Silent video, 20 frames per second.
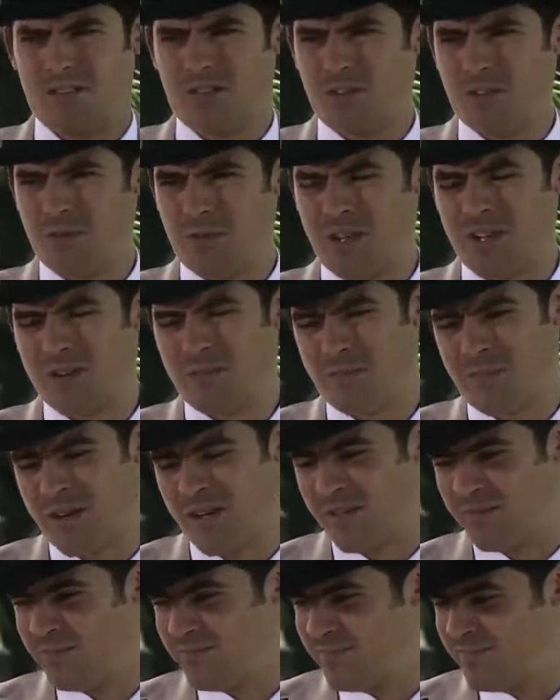Todo bien,
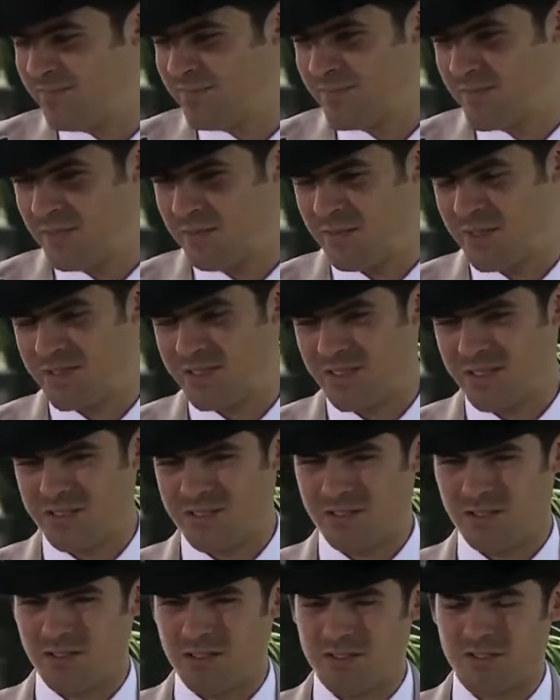papá. Más que
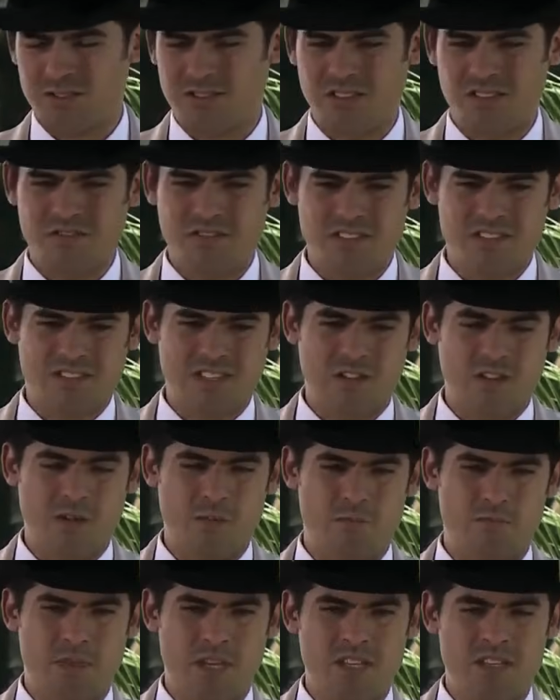todo eso está infestado
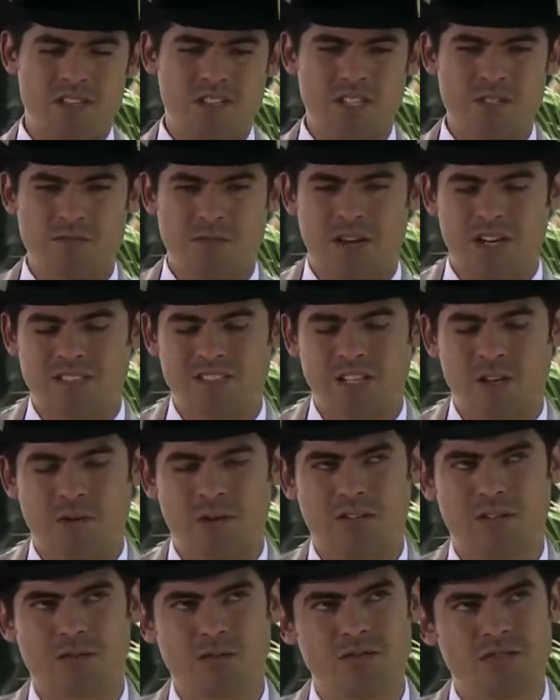de pin maras
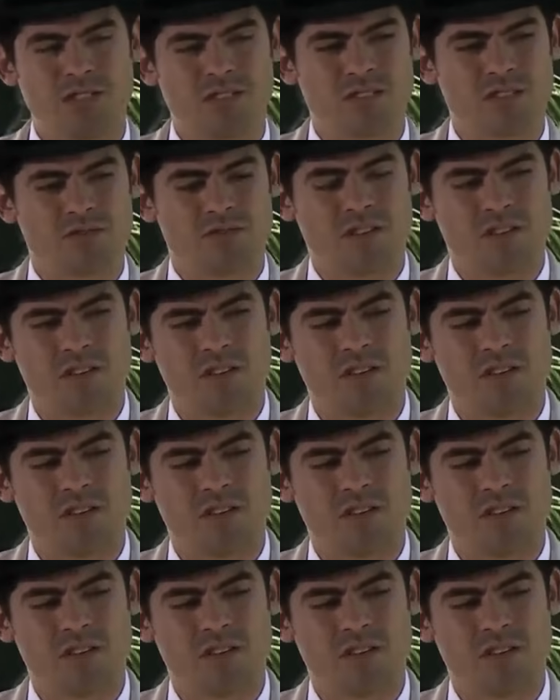salvatrucha, jefe.